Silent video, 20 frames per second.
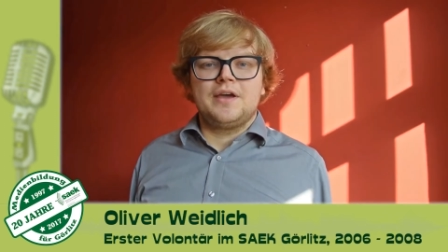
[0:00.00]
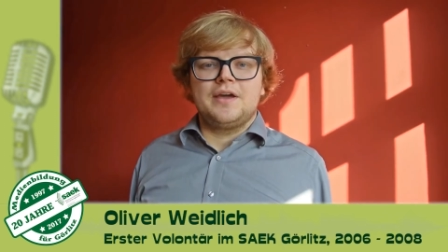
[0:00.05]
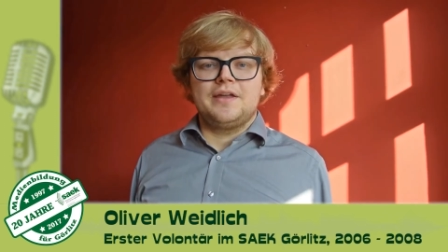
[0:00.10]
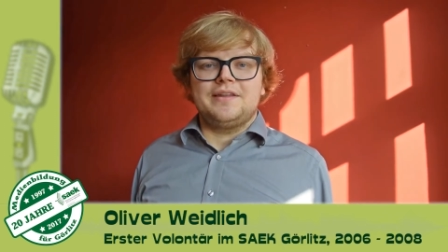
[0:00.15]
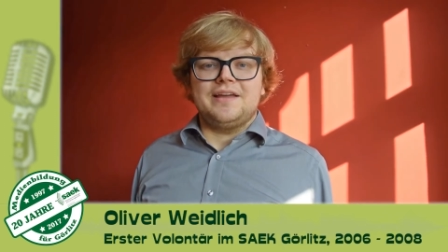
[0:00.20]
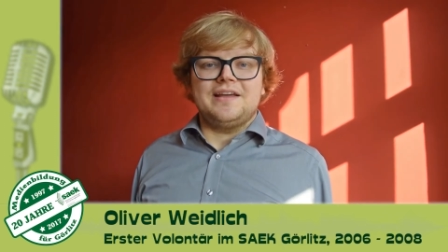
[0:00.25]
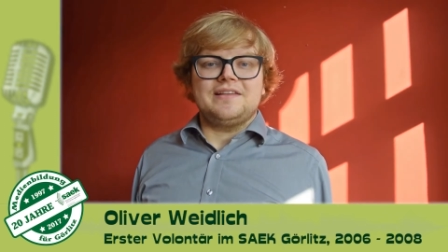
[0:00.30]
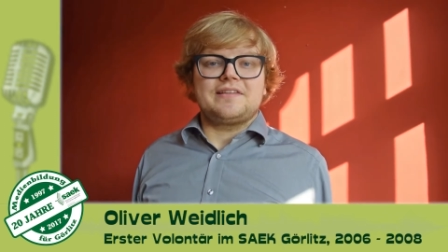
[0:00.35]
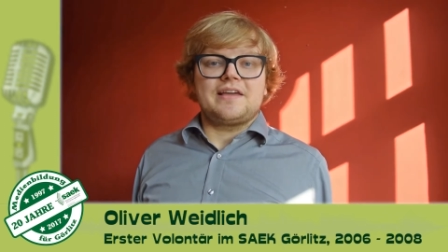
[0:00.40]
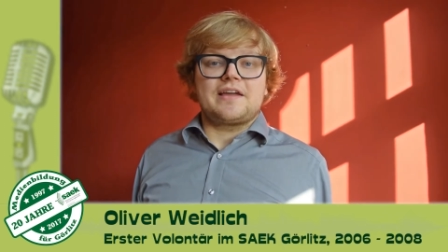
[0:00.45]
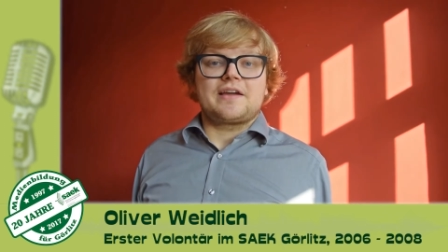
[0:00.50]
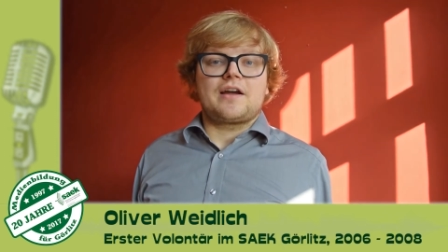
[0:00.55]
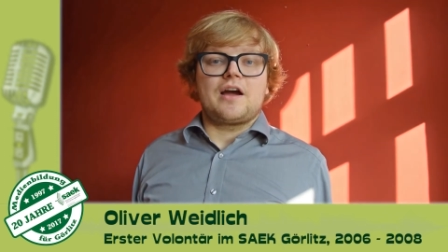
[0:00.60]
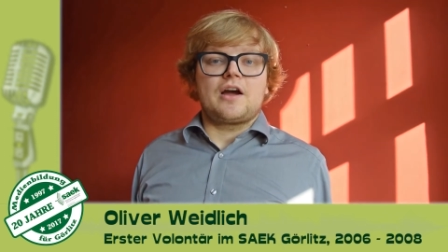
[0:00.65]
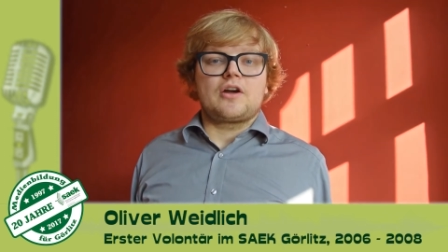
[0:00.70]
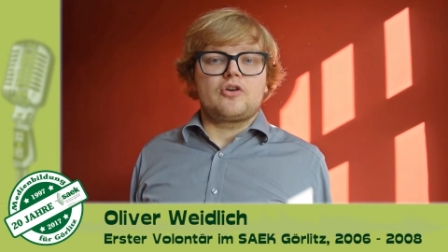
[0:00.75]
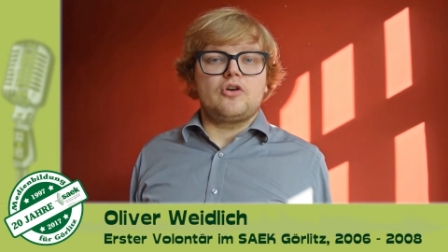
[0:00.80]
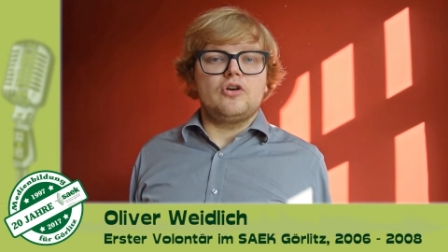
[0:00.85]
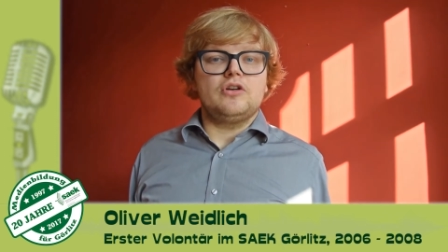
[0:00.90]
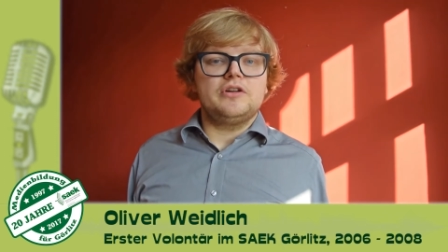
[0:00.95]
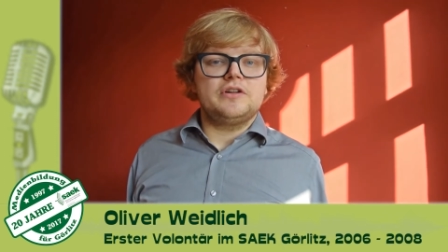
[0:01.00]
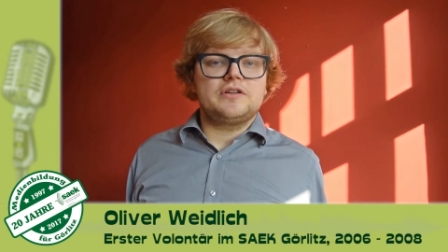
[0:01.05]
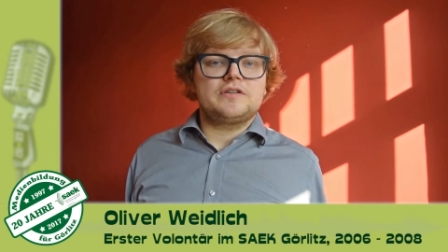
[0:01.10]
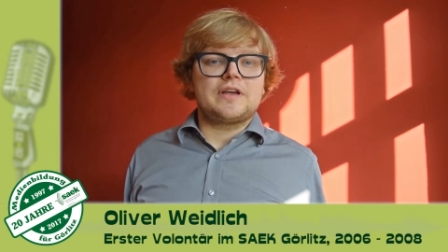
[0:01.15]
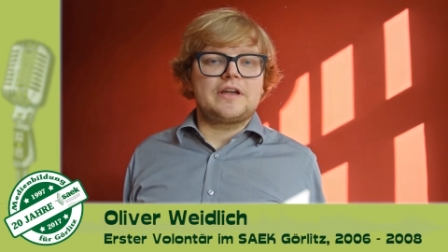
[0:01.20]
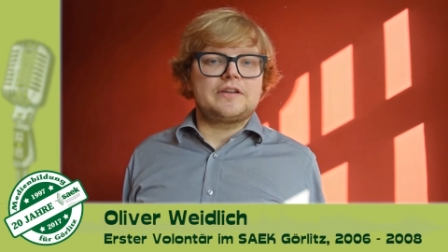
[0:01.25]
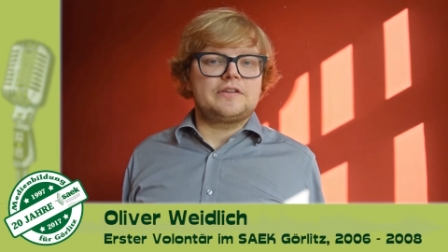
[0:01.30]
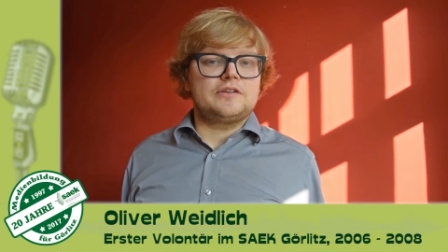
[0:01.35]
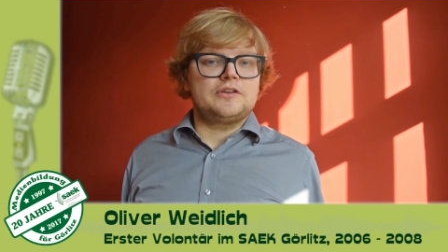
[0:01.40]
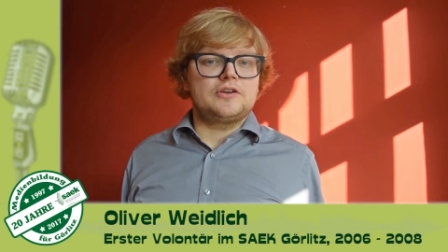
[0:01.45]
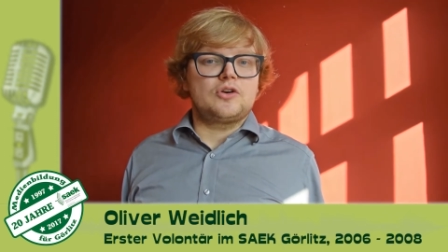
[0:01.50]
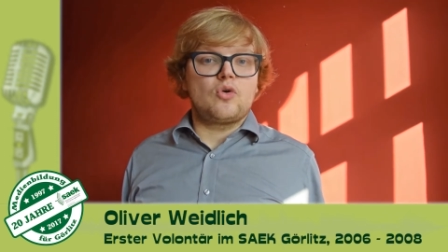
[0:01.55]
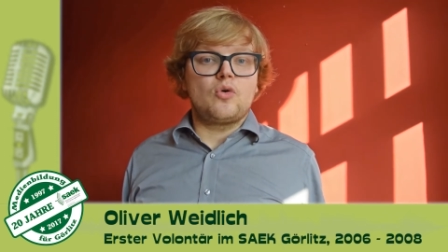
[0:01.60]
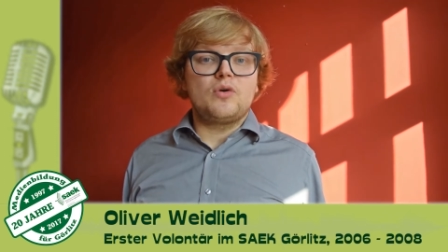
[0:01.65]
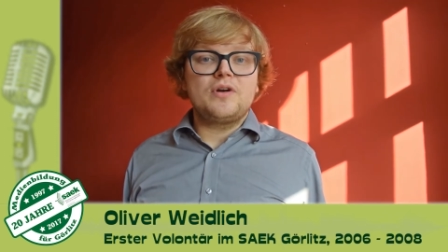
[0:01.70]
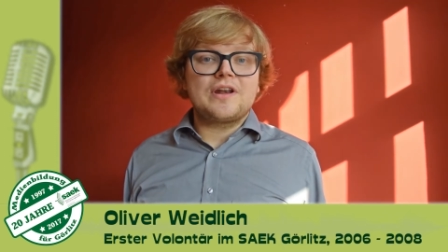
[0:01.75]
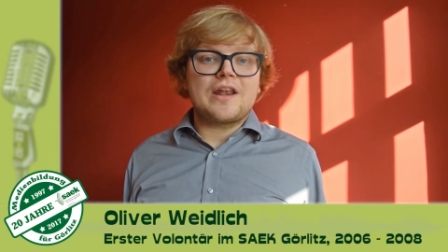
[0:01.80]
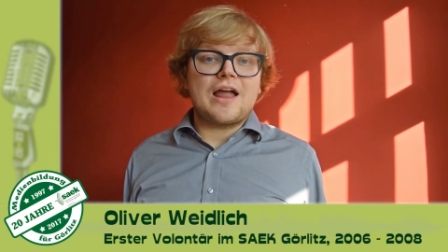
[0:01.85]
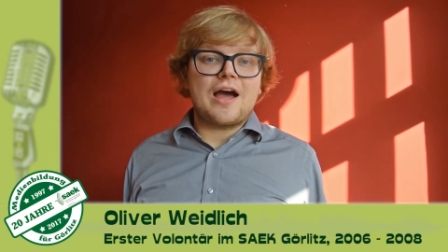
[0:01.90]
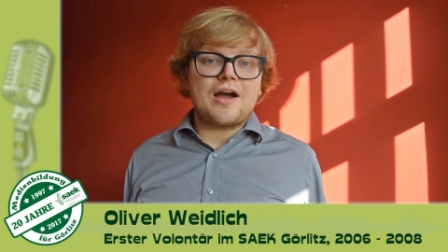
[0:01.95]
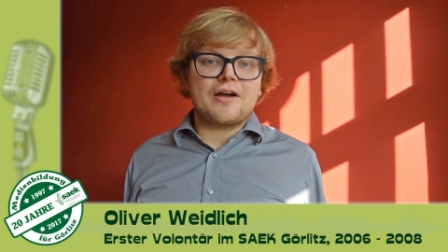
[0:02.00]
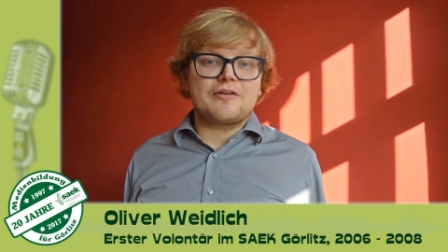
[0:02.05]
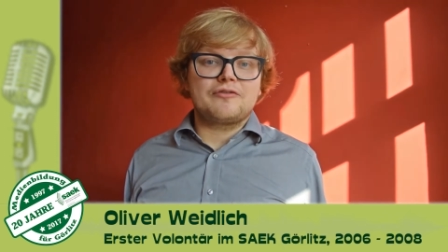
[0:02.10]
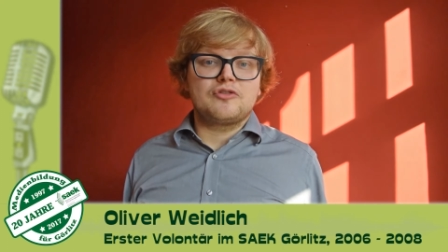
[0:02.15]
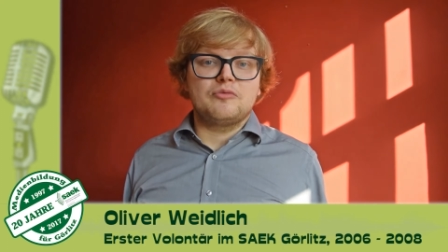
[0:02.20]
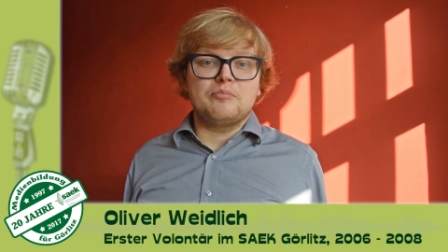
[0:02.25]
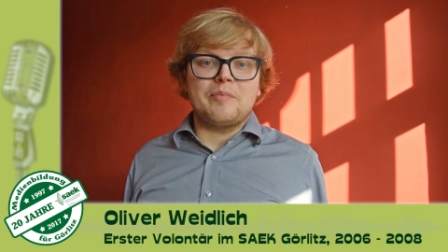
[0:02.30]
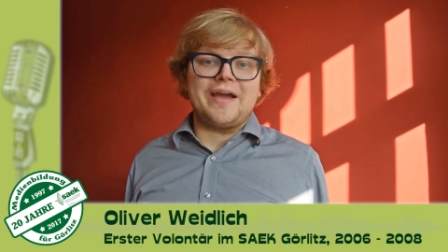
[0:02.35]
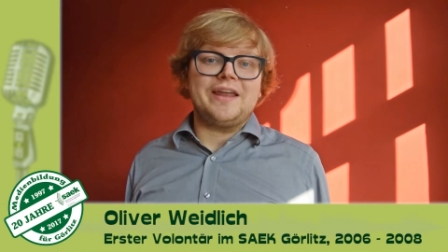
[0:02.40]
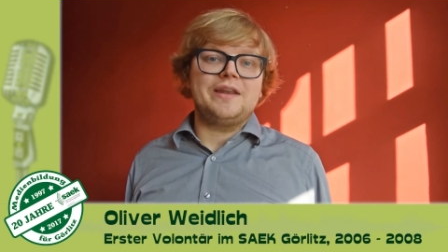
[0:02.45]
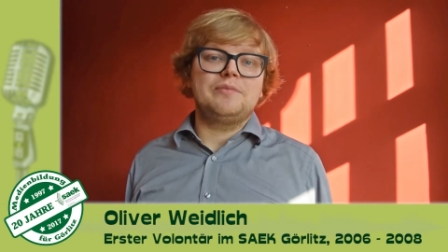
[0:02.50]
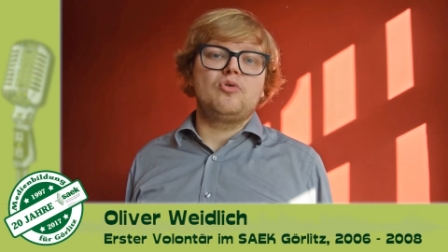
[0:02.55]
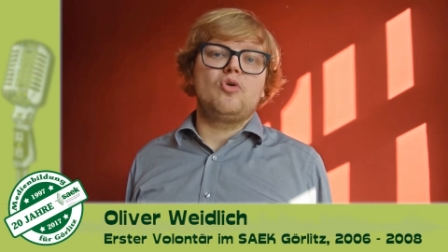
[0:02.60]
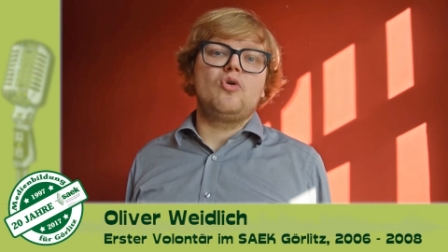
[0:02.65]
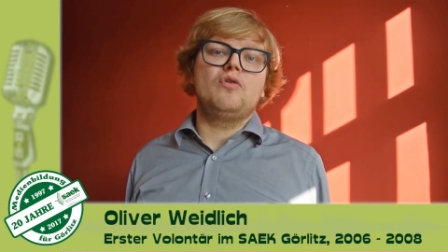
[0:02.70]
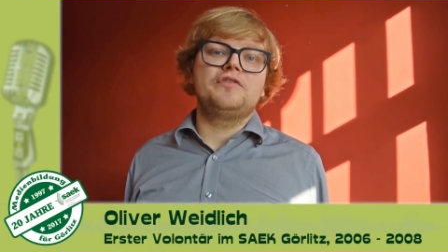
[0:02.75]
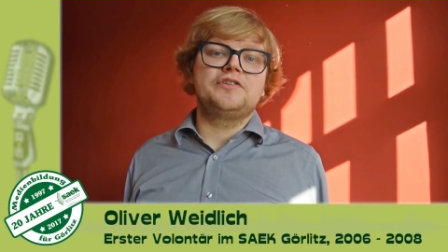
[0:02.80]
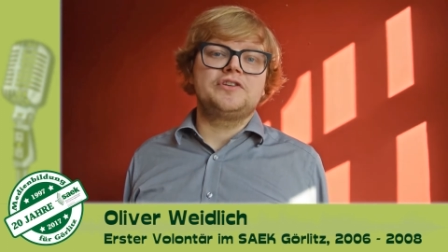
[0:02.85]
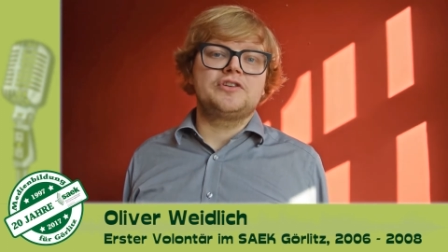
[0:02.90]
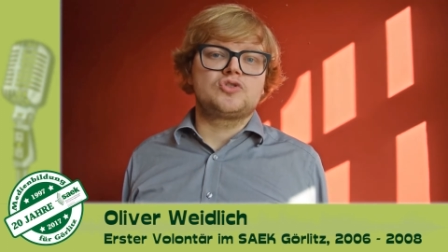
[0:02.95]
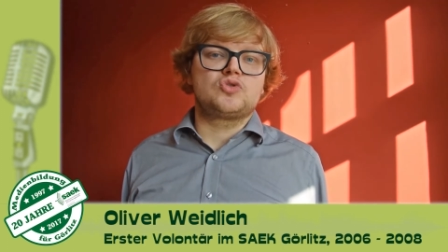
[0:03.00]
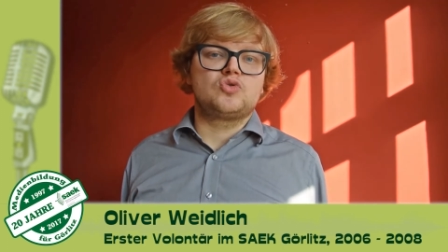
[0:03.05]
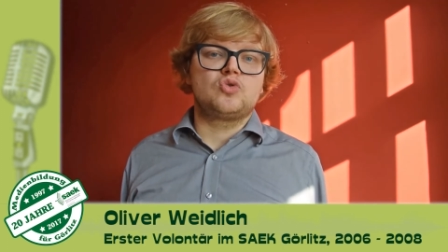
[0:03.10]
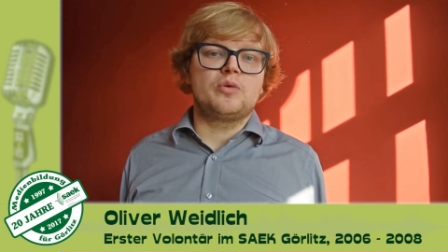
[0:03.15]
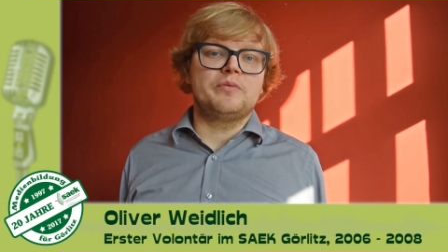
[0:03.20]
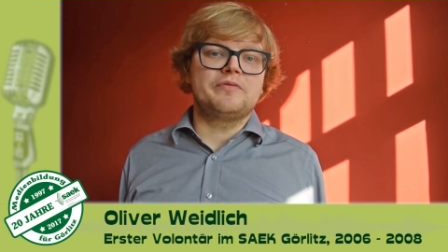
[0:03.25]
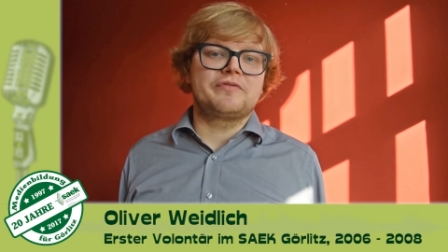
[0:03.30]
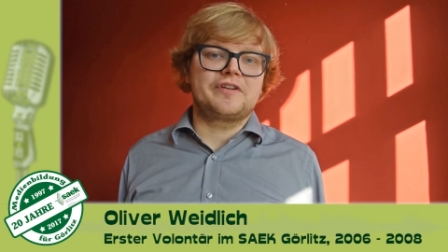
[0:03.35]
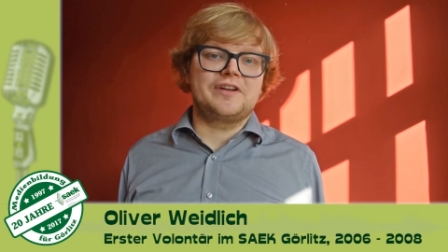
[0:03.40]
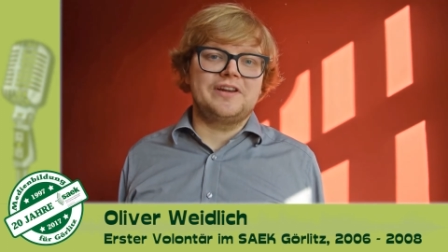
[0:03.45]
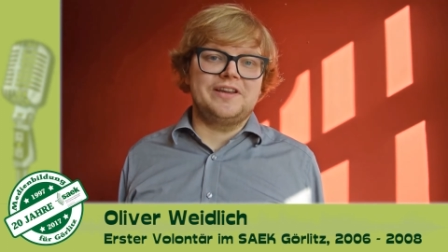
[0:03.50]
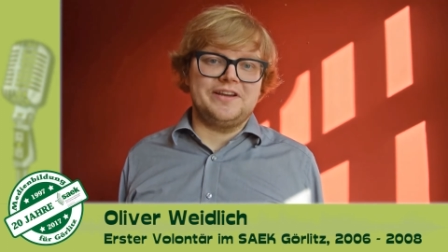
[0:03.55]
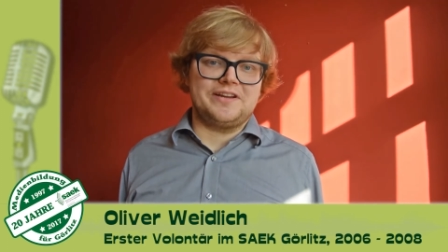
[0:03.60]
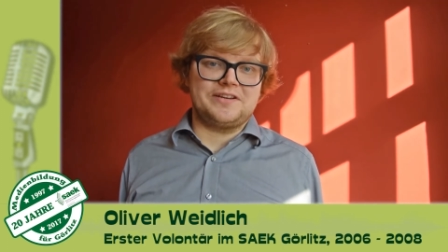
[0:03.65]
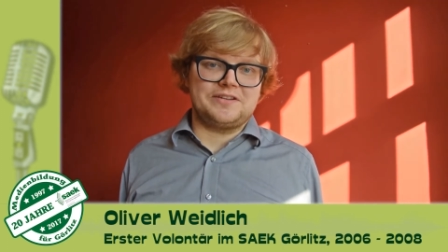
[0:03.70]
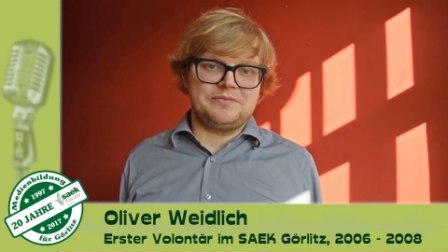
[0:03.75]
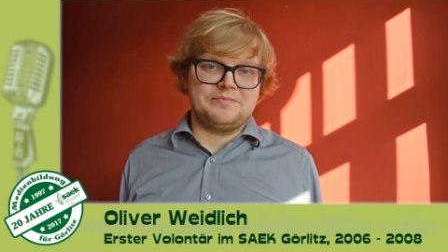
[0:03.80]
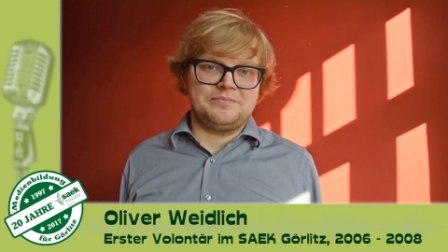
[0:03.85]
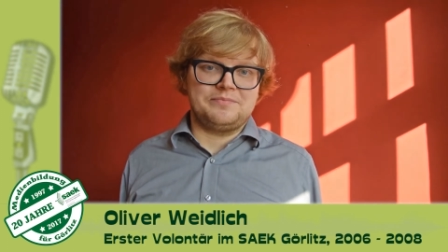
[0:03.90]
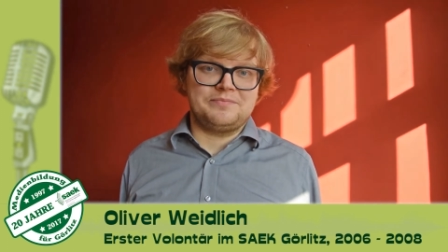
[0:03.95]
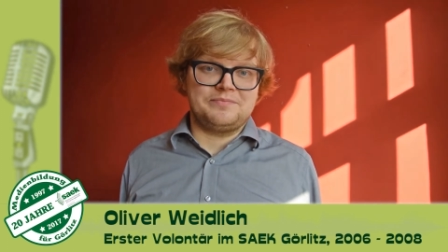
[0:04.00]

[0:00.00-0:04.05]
Der SIK Görlitz hat die Grundlagen für meine berufliche Zukunft gelegt.